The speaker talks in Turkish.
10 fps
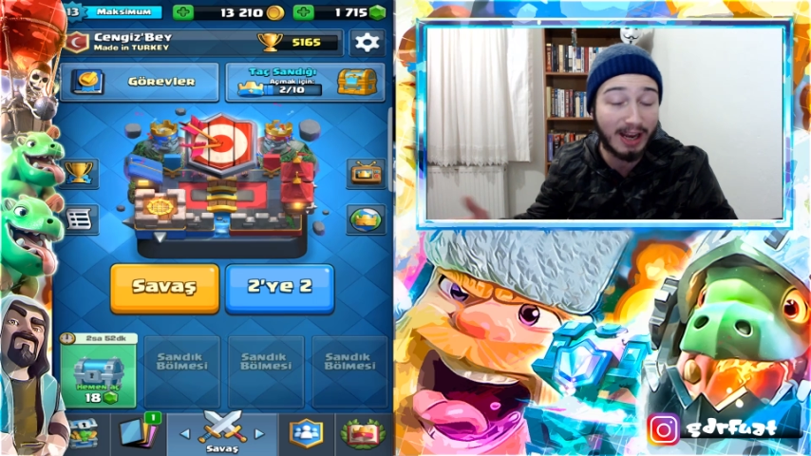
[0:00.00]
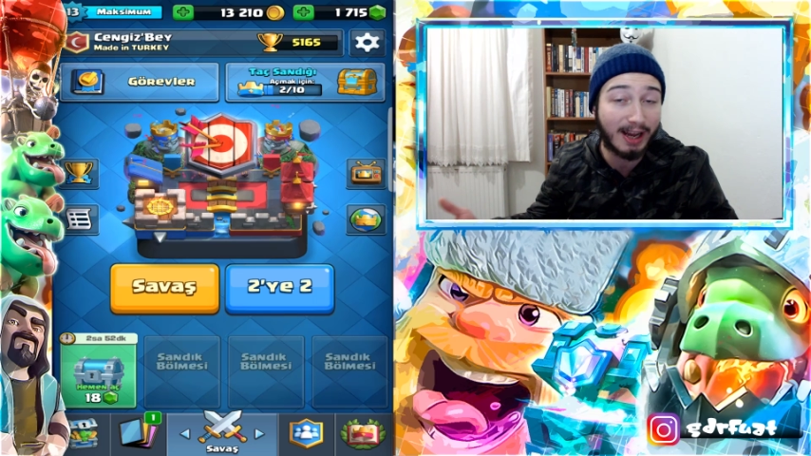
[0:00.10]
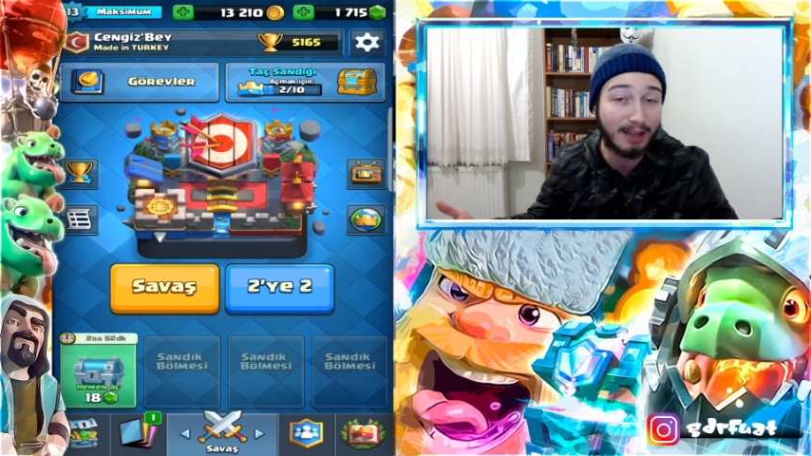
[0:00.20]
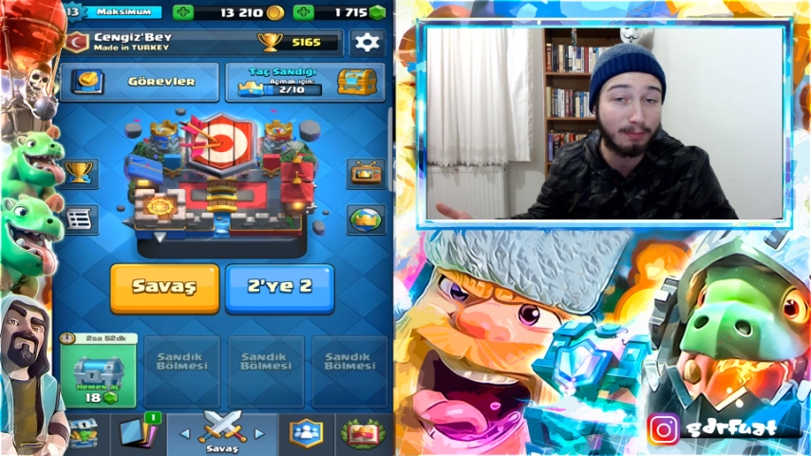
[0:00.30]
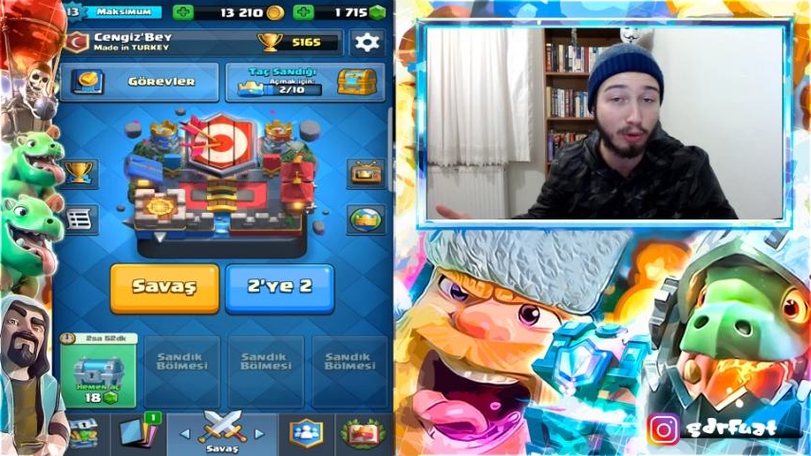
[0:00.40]

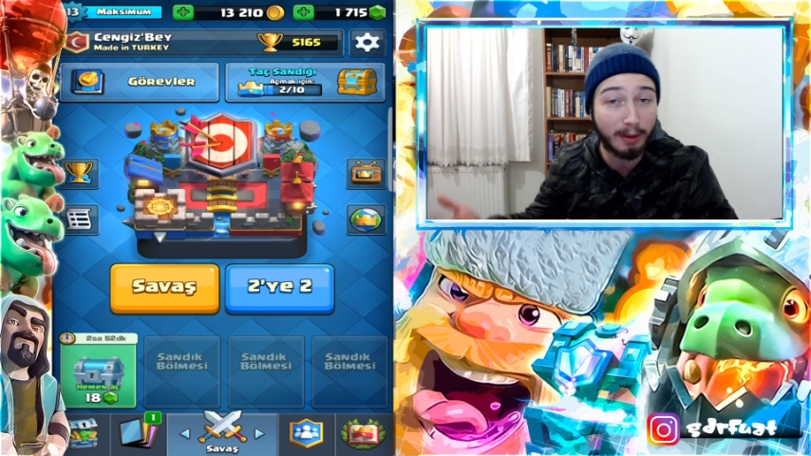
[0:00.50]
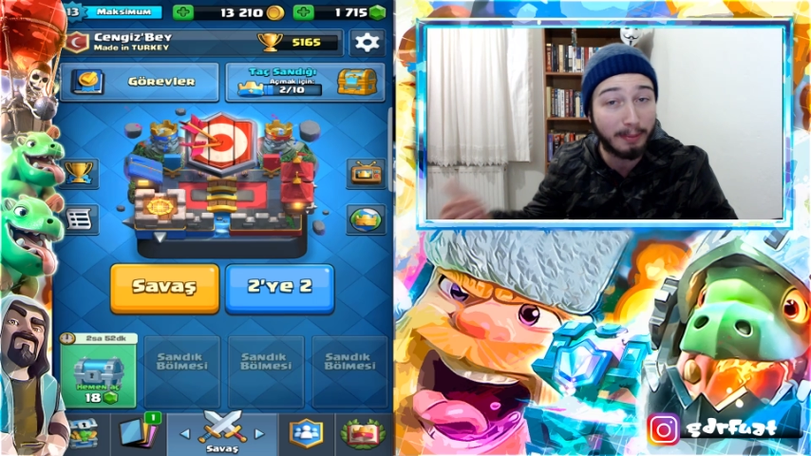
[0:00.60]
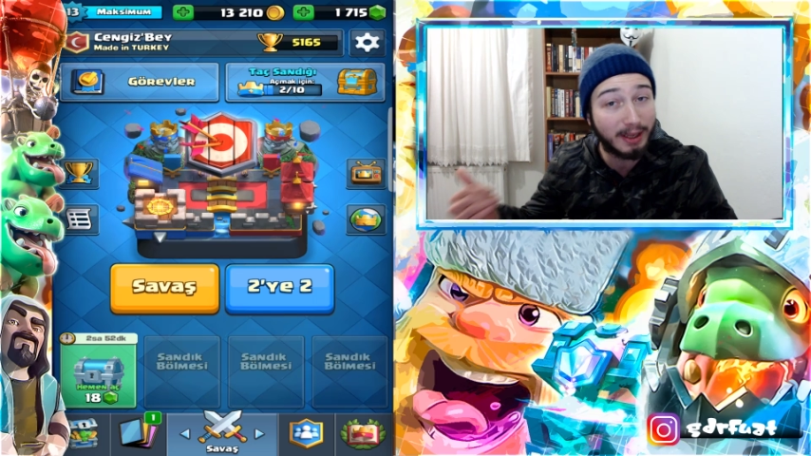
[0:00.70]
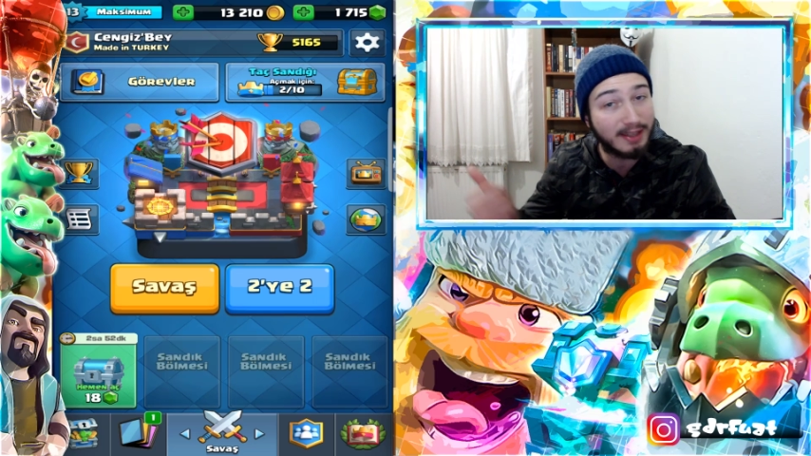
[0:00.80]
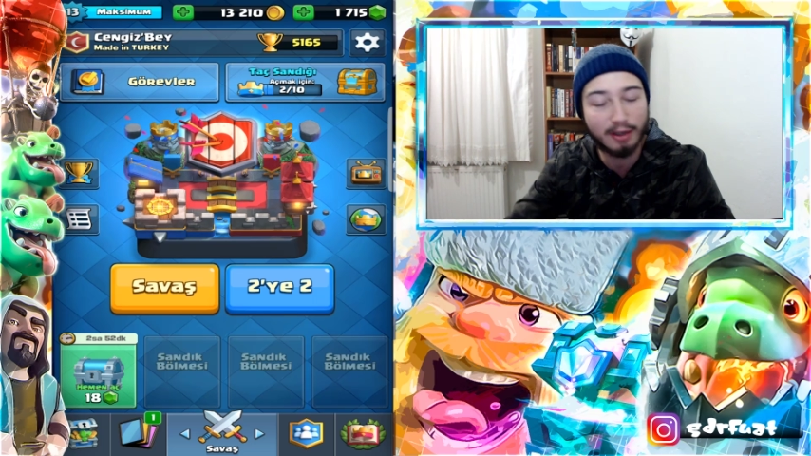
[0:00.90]
like atmayı unutmayın.
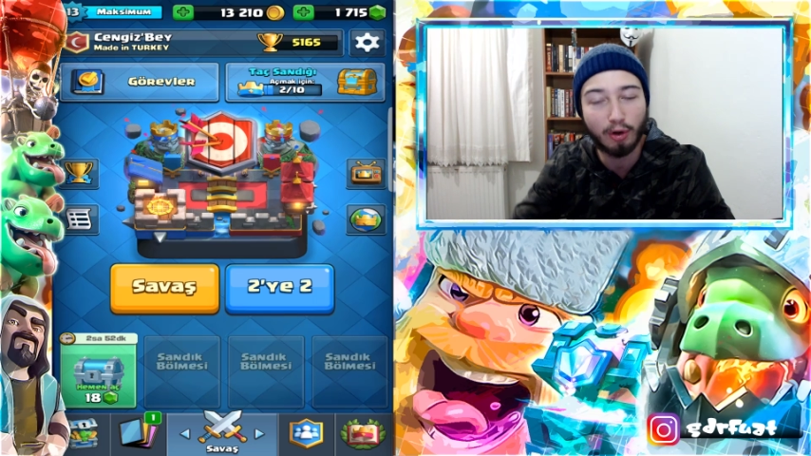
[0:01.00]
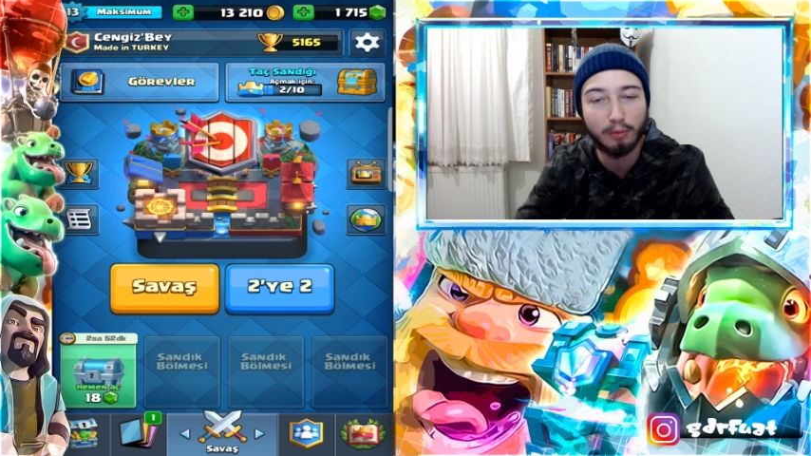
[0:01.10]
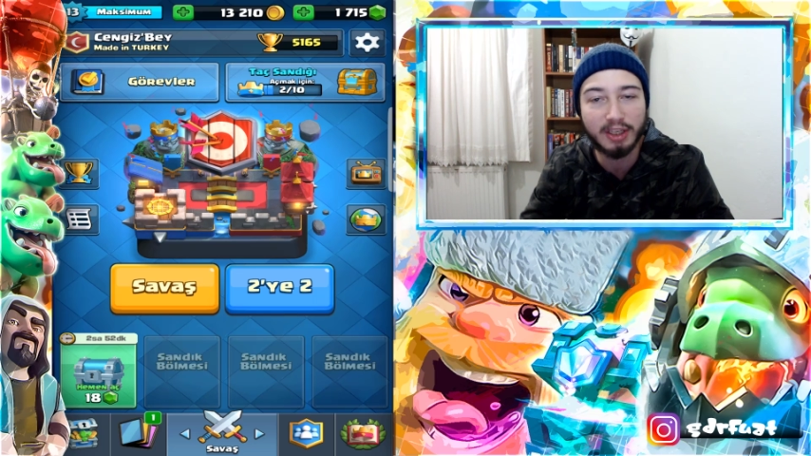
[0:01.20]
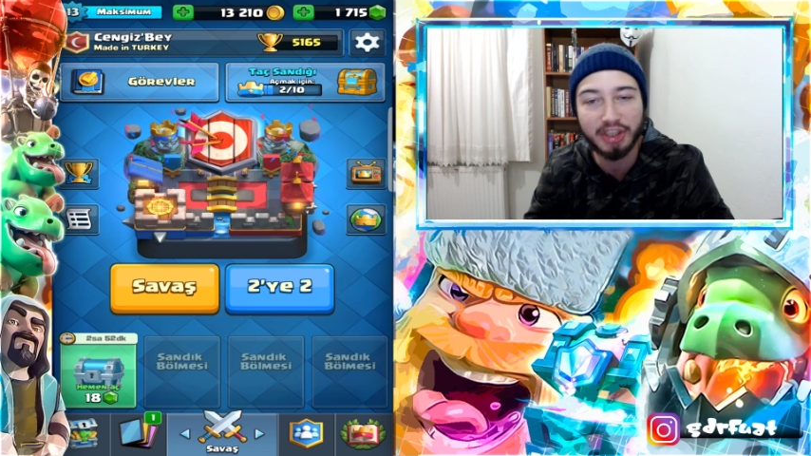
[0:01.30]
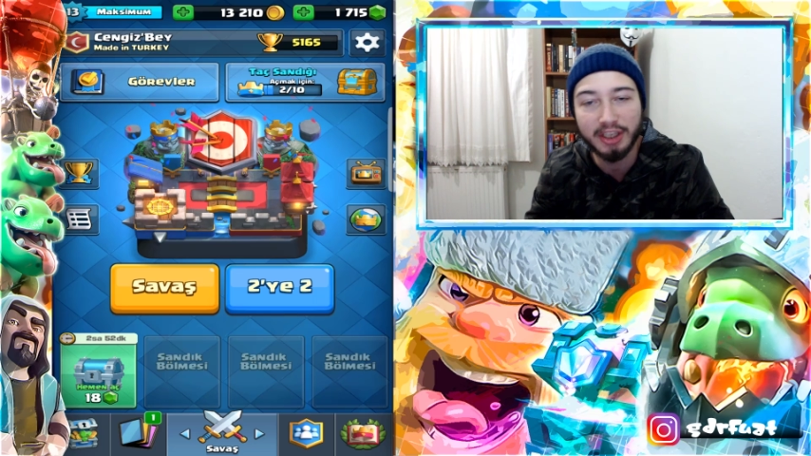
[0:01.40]
Bana destek
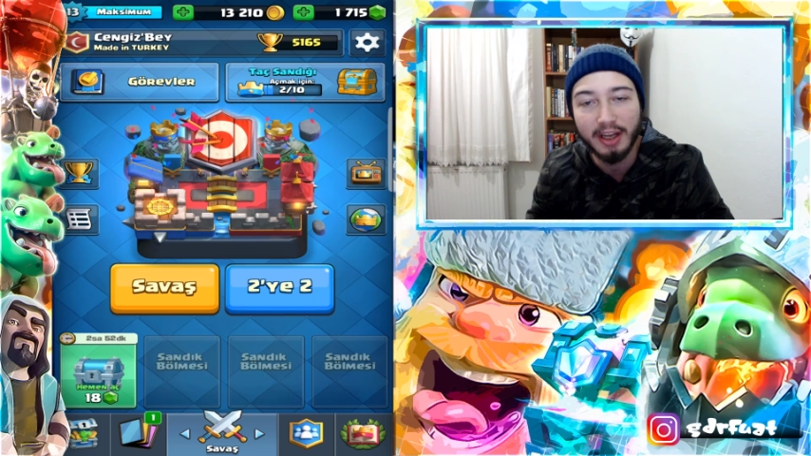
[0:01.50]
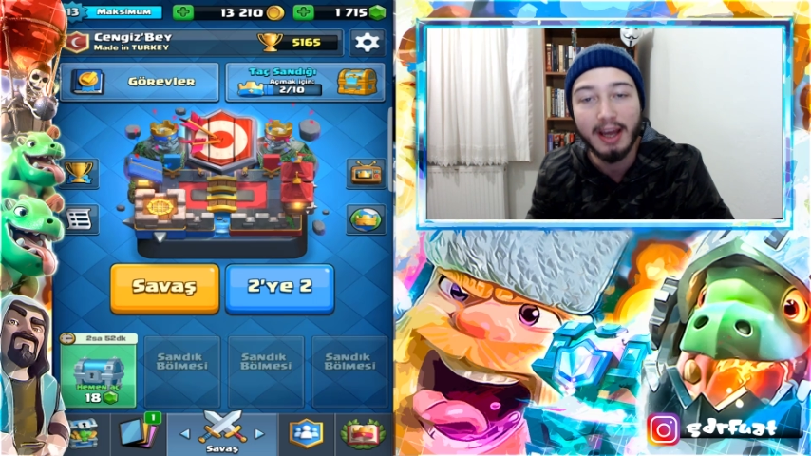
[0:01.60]
olmak için.